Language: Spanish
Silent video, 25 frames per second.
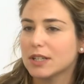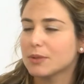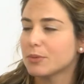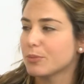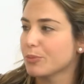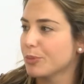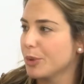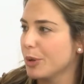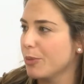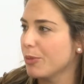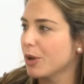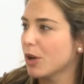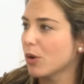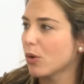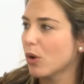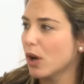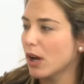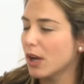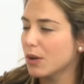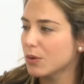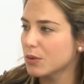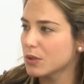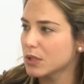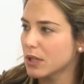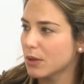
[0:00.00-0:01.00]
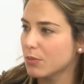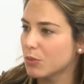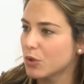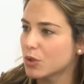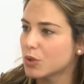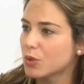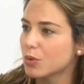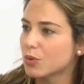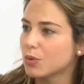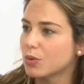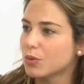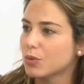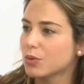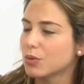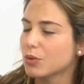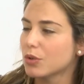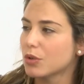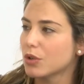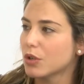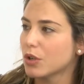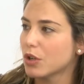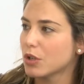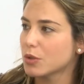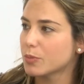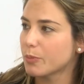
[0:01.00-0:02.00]
En primer lugar, usamos
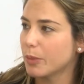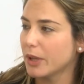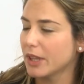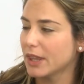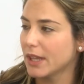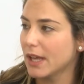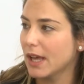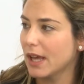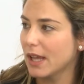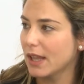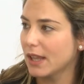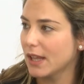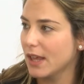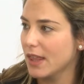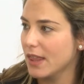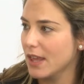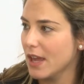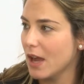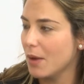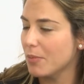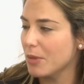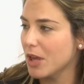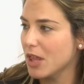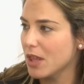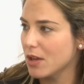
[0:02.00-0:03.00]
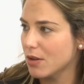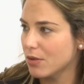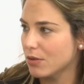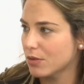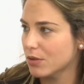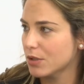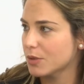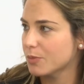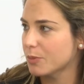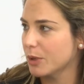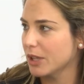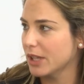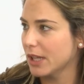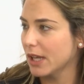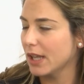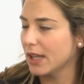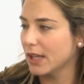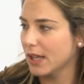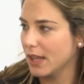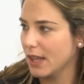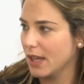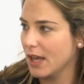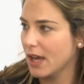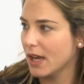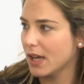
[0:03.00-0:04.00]
un hospital de día médico, un hospital
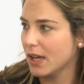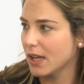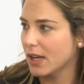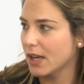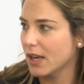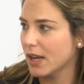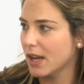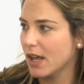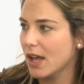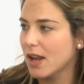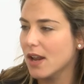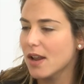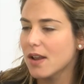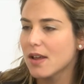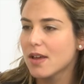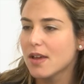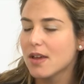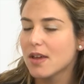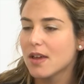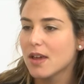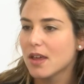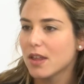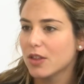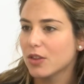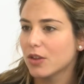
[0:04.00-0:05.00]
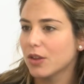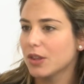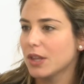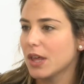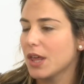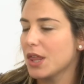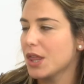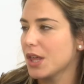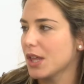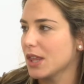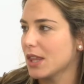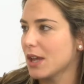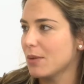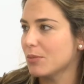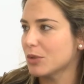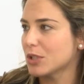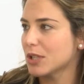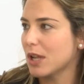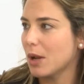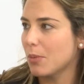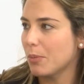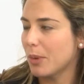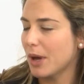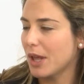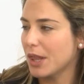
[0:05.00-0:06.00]
de día general donde citamos
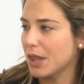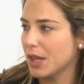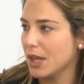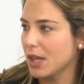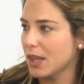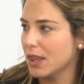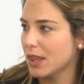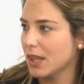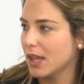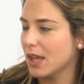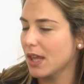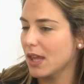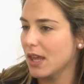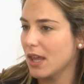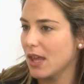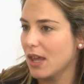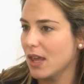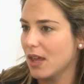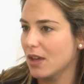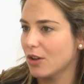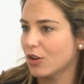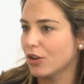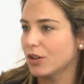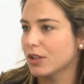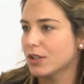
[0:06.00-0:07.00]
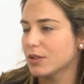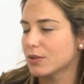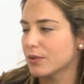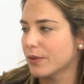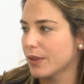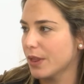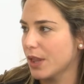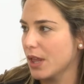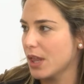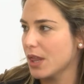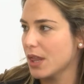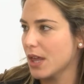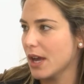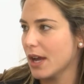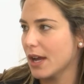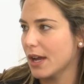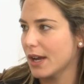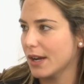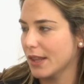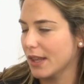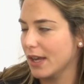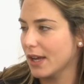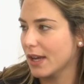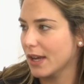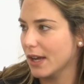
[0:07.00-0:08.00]
al paciente con insuficiencia
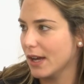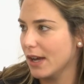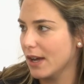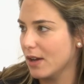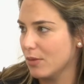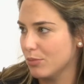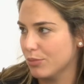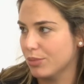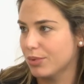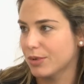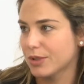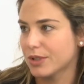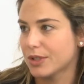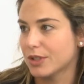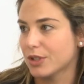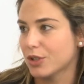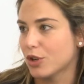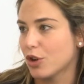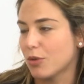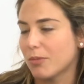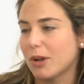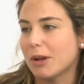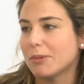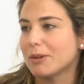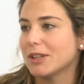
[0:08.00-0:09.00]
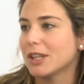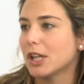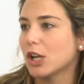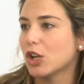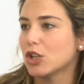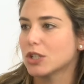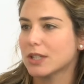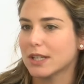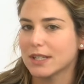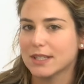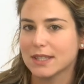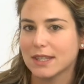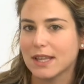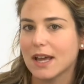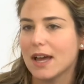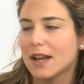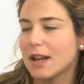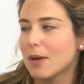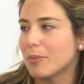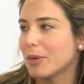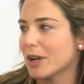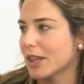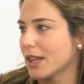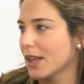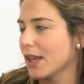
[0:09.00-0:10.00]
cardíaca, pues normalmente los que están a
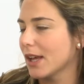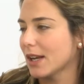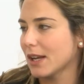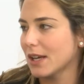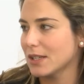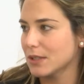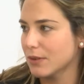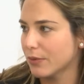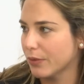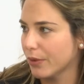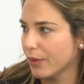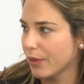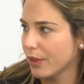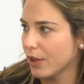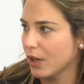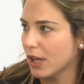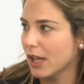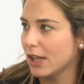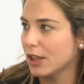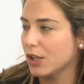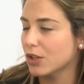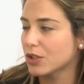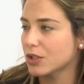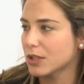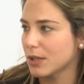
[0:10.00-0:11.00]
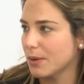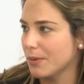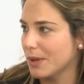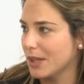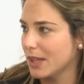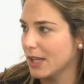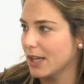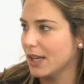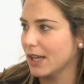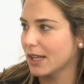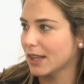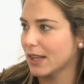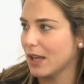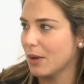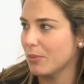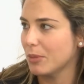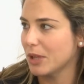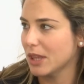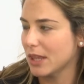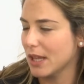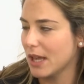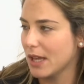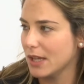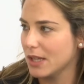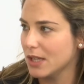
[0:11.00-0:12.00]
partir de clase funcional 2 se ven
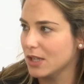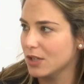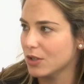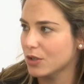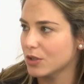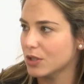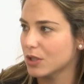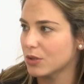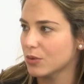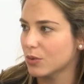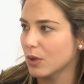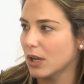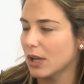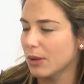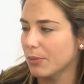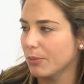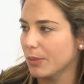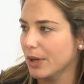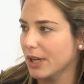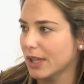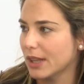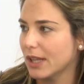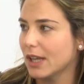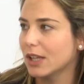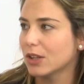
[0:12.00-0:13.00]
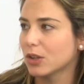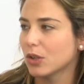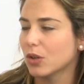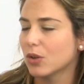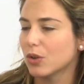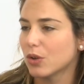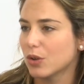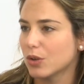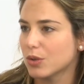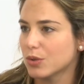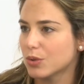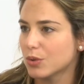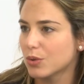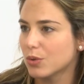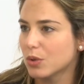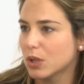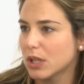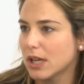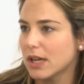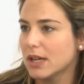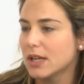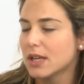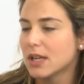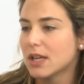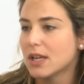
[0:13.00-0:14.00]
directamente allí, no se suelen ver tanto en
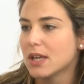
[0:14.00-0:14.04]
consulta